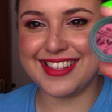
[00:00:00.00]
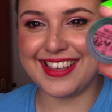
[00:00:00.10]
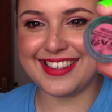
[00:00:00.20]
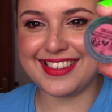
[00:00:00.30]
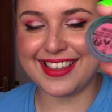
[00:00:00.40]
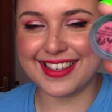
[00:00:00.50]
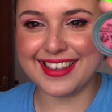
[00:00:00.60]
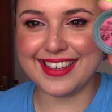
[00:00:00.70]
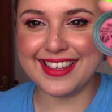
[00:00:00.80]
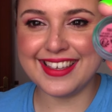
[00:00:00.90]
este de
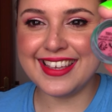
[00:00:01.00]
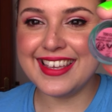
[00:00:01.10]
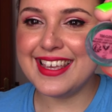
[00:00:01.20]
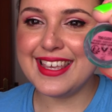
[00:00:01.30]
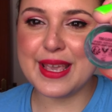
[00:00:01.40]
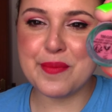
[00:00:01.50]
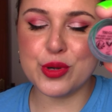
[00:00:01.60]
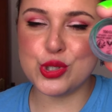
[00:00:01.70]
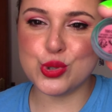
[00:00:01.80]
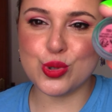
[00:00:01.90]
aquí, y es
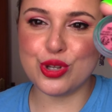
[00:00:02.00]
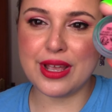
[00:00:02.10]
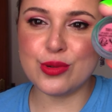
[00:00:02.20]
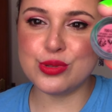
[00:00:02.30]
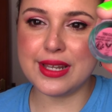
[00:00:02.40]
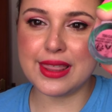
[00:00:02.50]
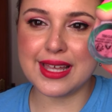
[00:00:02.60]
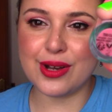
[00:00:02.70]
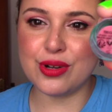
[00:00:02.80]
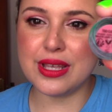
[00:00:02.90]
muy chulo, ya lo he
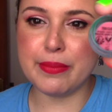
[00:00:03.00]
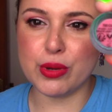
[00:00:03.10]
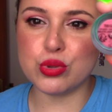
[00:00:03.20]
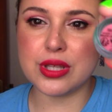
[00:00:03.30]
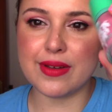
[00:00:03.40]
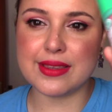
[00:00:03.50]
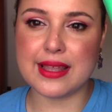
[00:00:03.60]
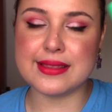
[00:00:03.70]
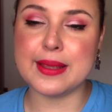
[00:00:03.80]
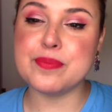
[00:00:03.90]
utilizado y me gusta
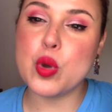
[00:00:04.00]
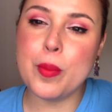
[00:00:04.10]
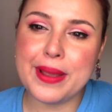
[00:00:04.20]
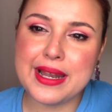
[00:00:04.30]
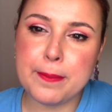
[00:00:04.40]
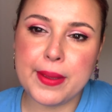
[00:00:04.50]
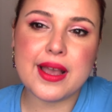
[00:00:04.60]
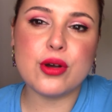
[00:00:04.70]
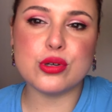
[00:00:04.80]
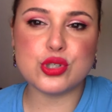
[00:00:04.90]
bastante. Un pelín
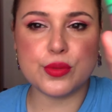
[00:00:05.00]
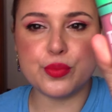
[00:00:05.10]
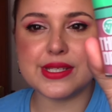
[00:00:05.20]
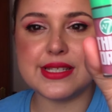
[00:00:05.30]
pegajoso, pues